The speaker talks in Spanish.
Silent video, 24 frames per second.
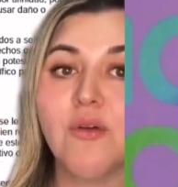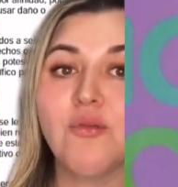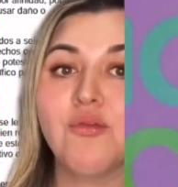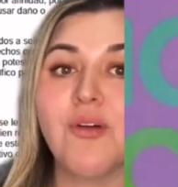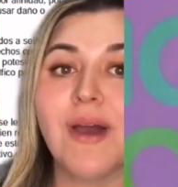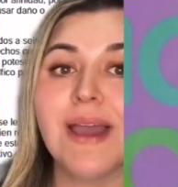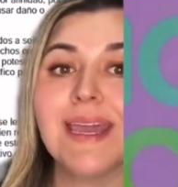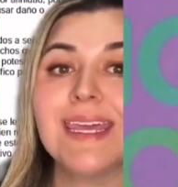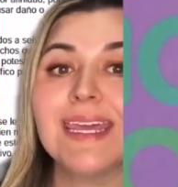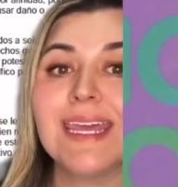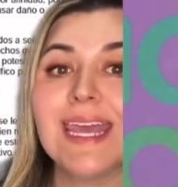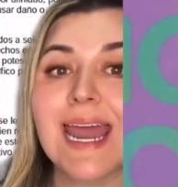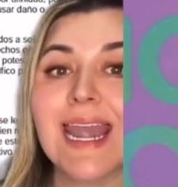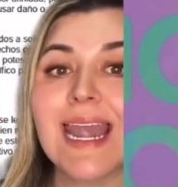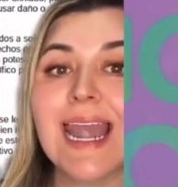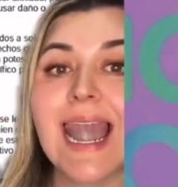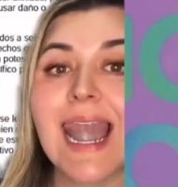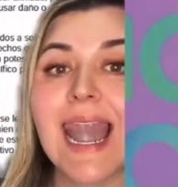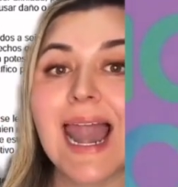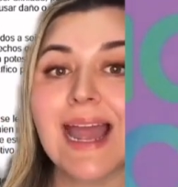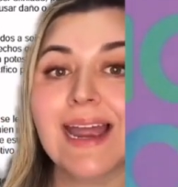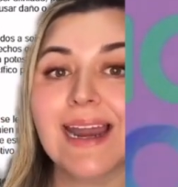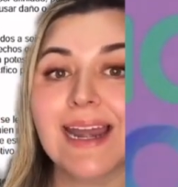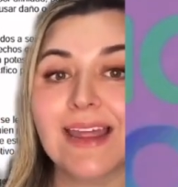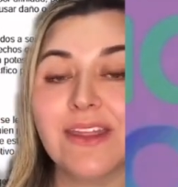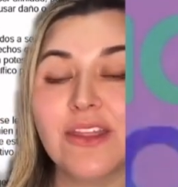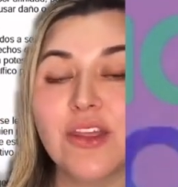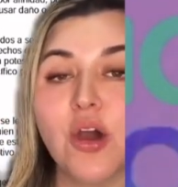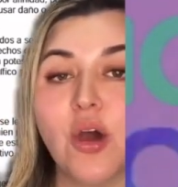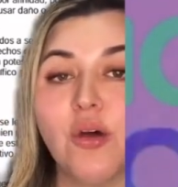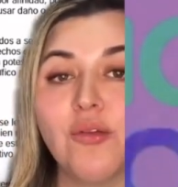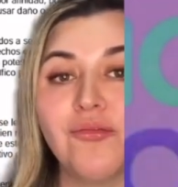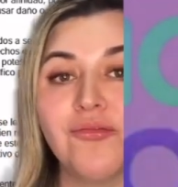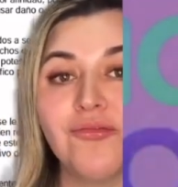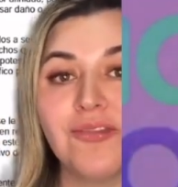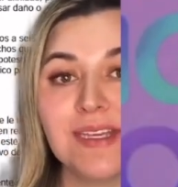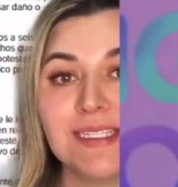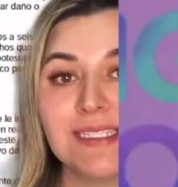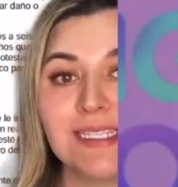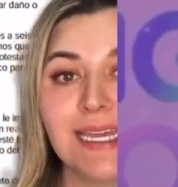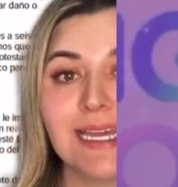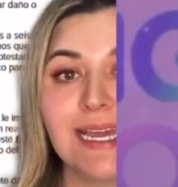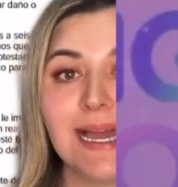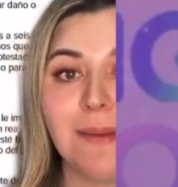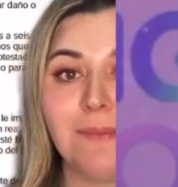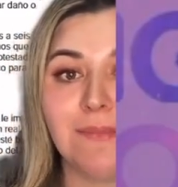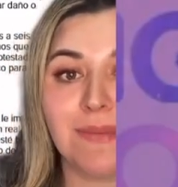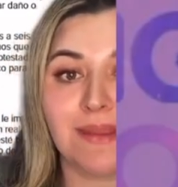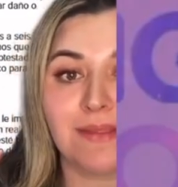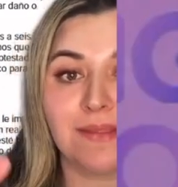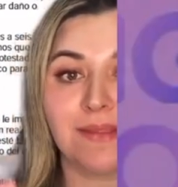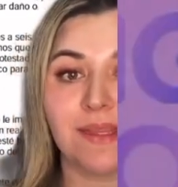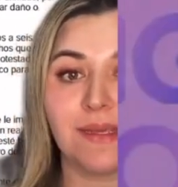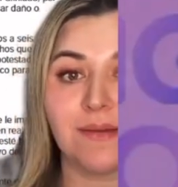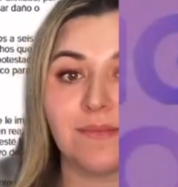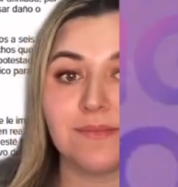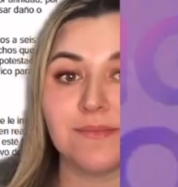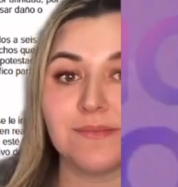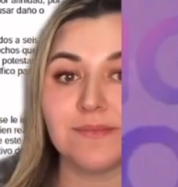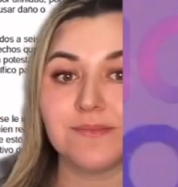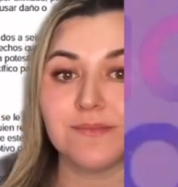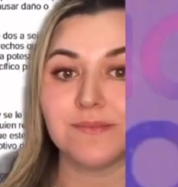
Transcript: fue quien la agredió físicamente.